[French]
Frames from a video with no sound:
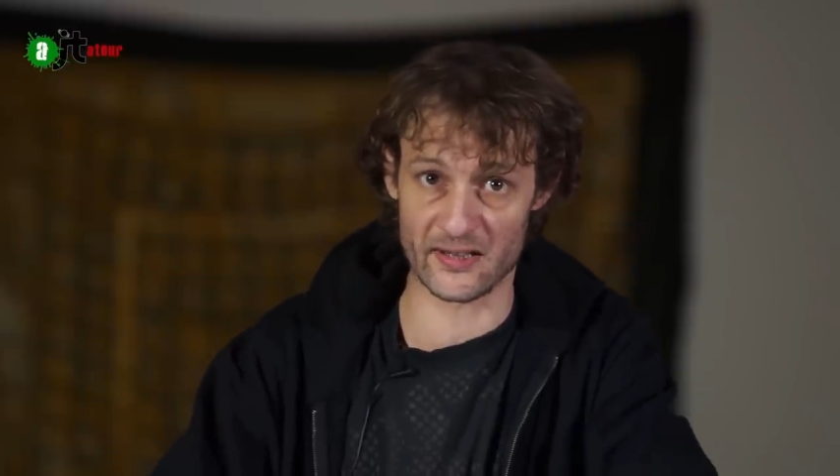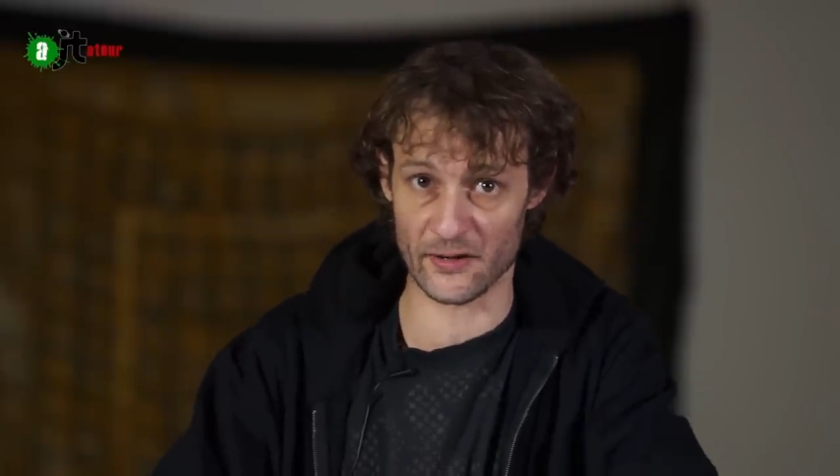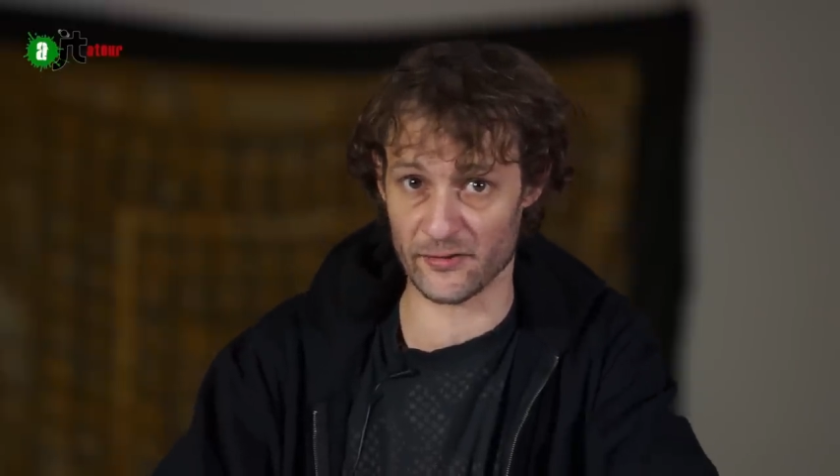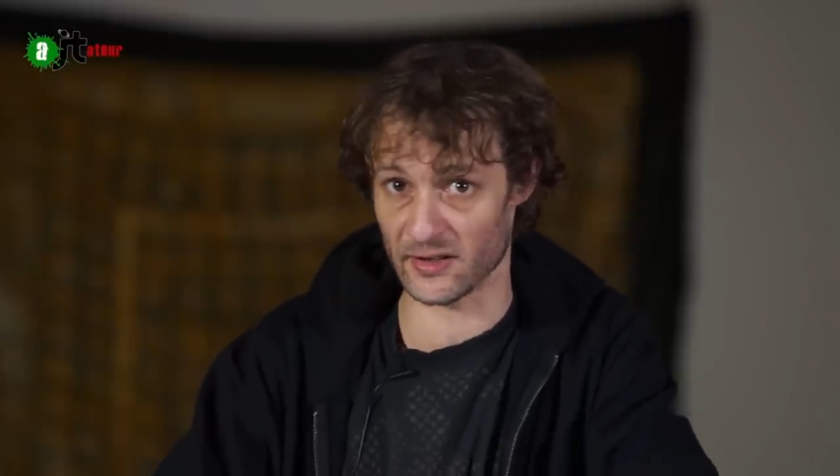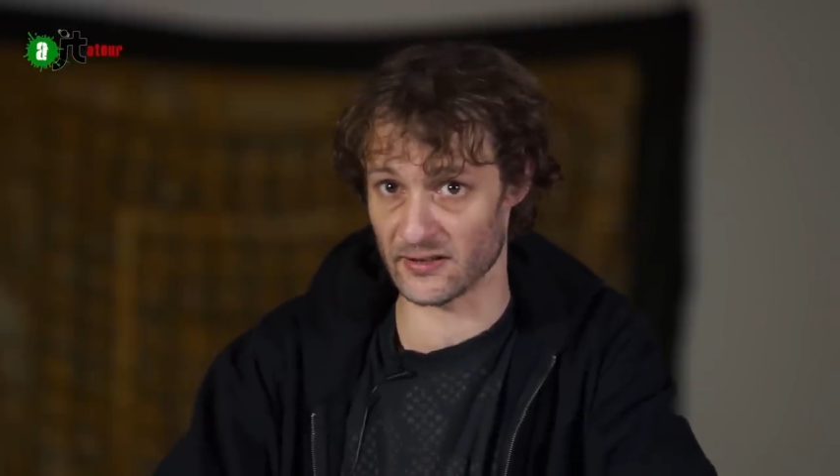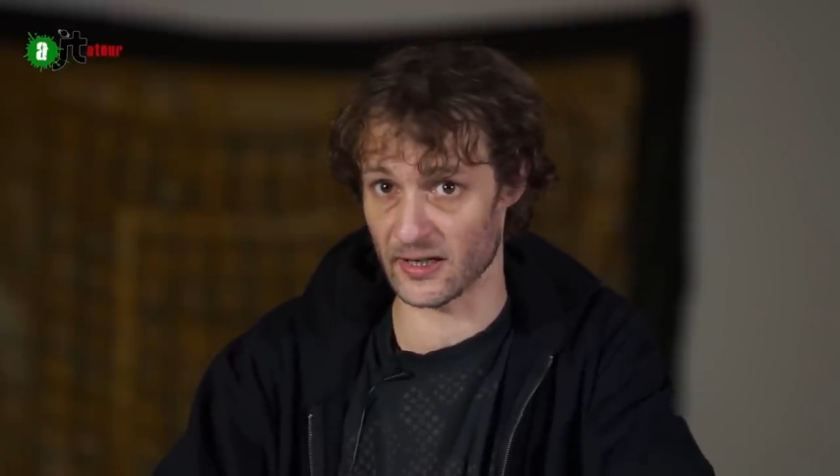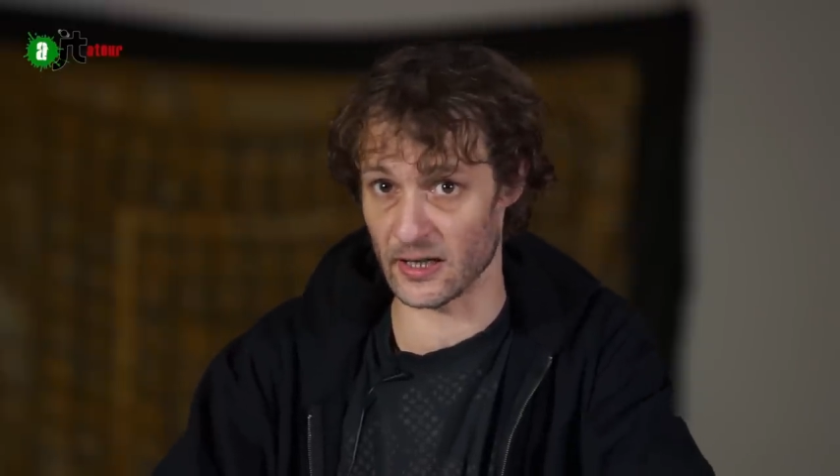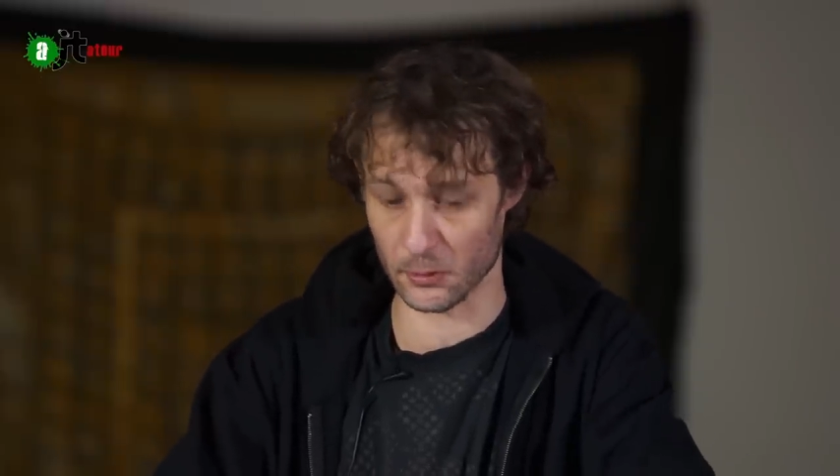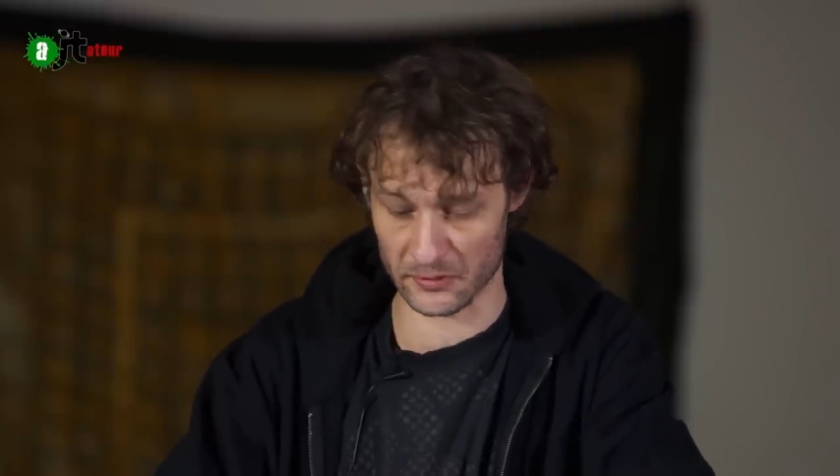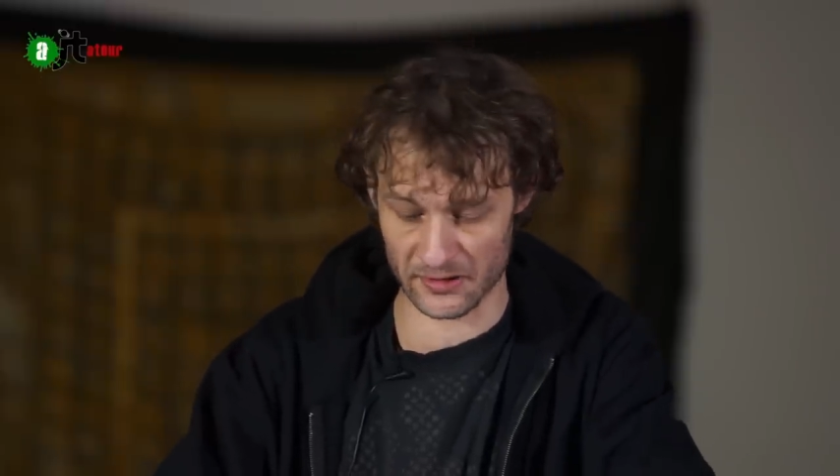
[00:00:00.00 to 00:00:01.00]
était affecté à
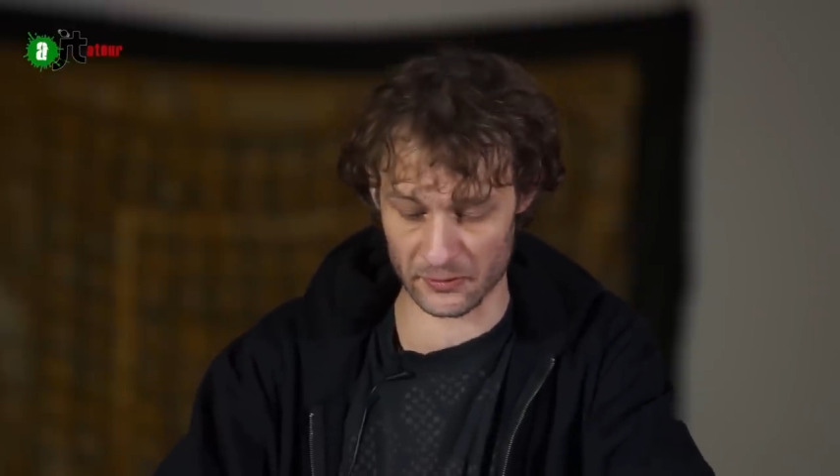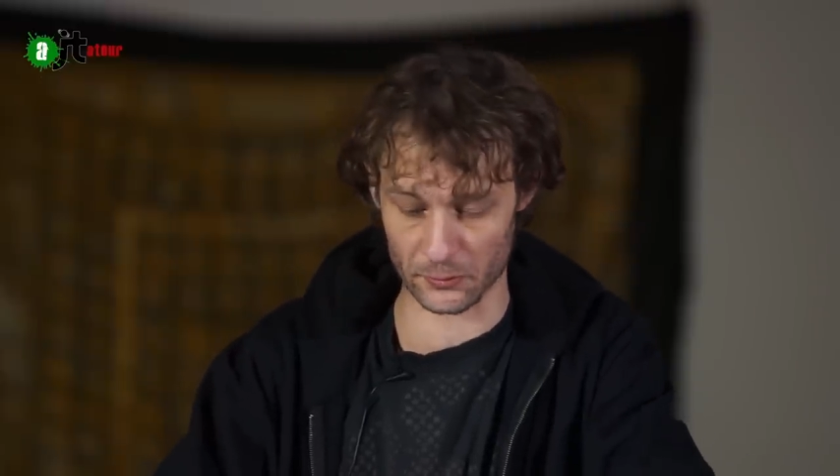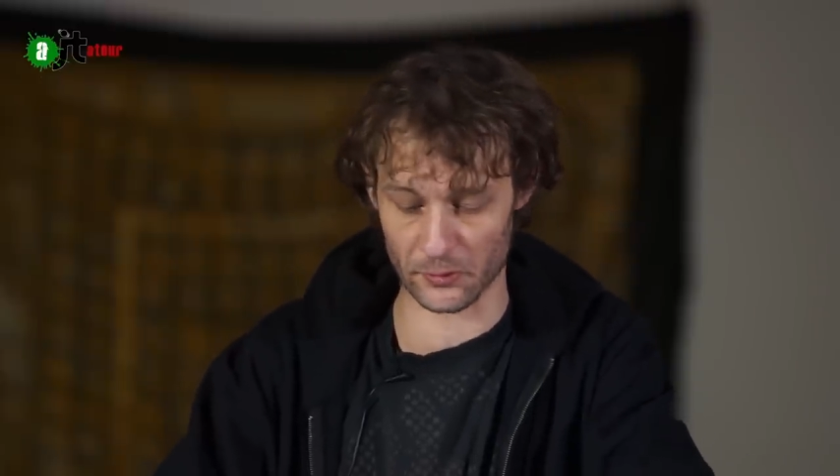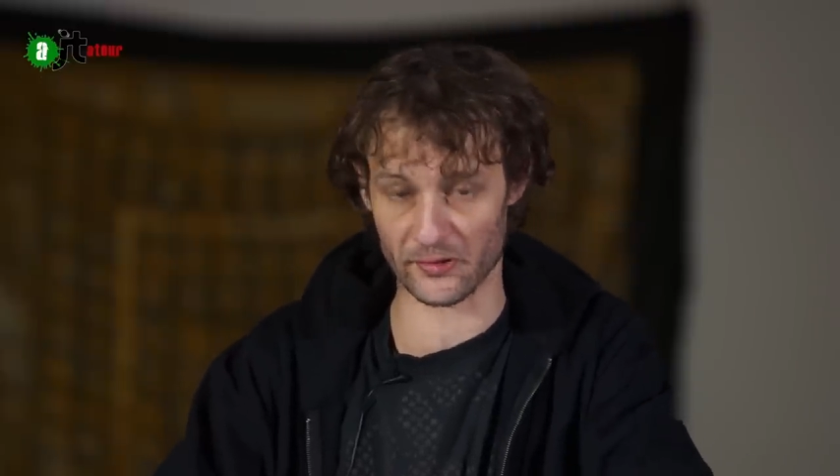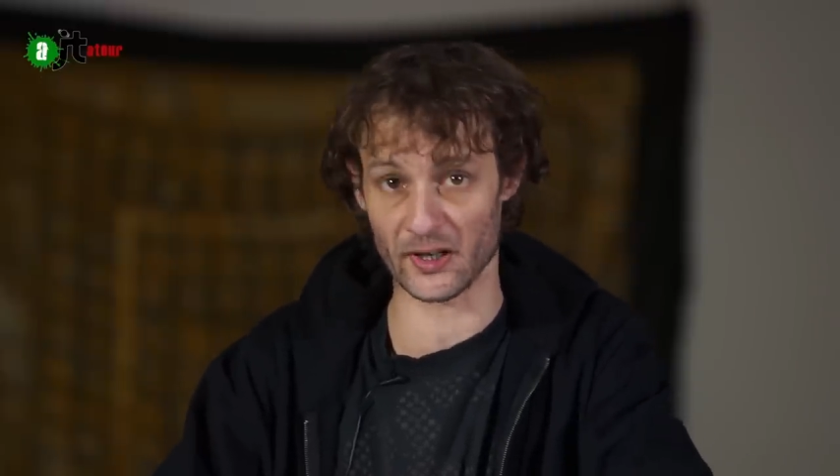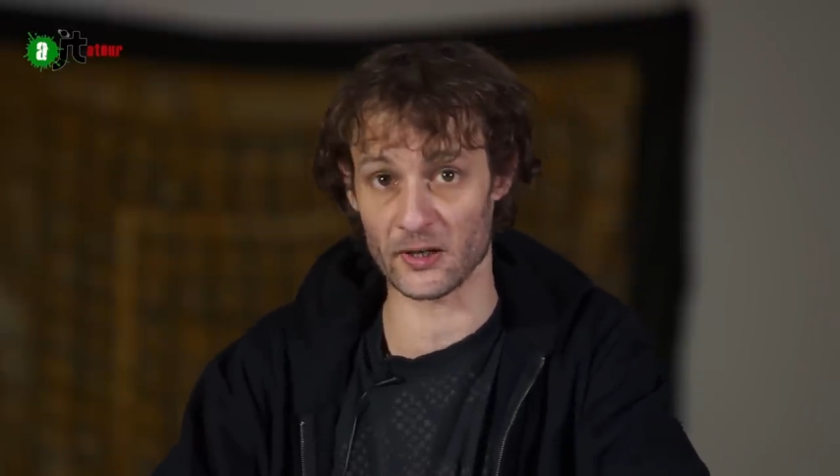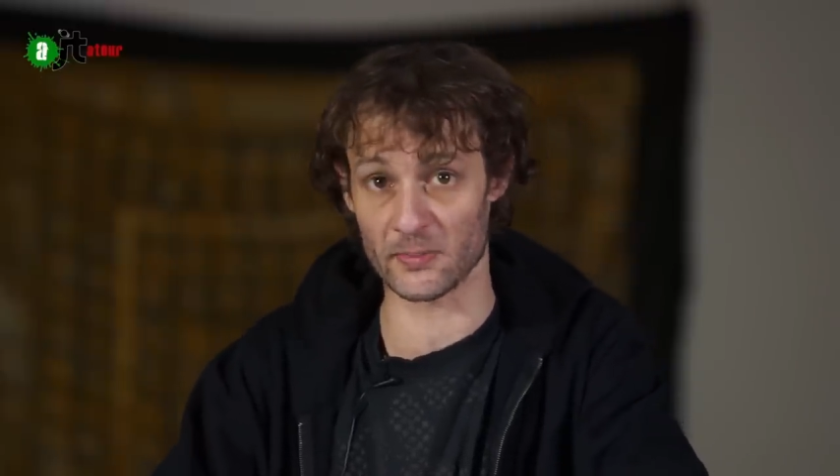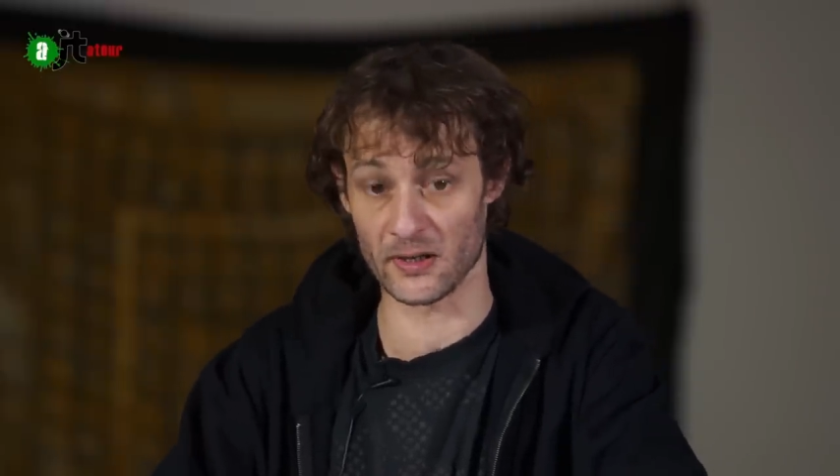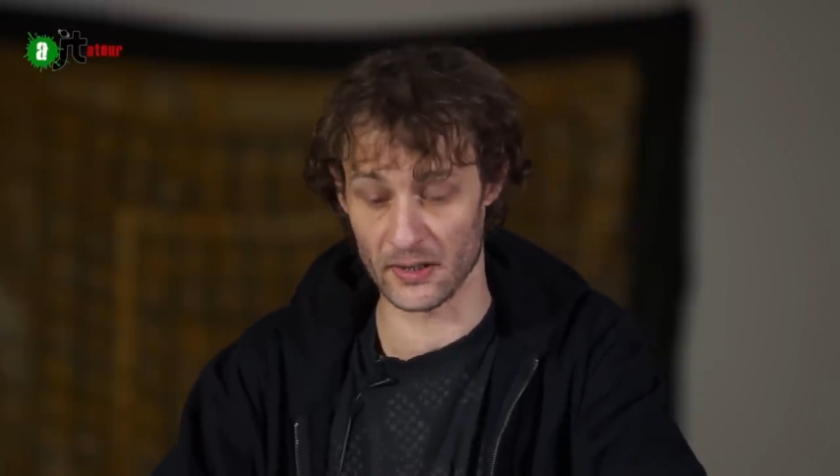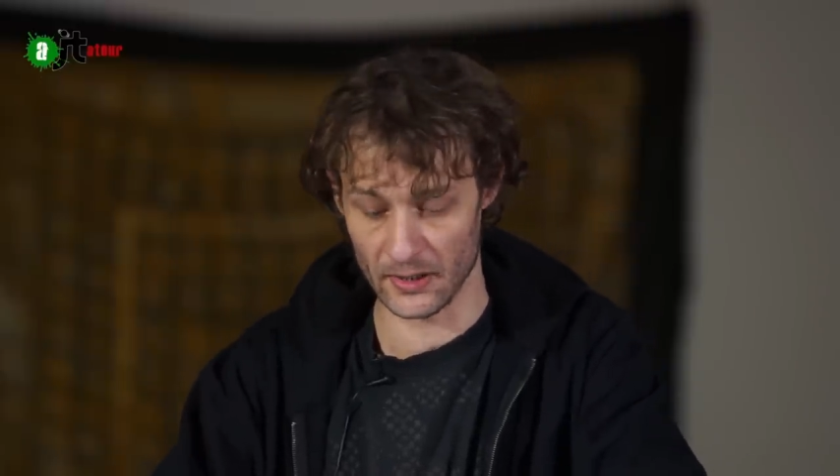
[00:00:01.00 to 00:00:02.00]
la protection de Charbes,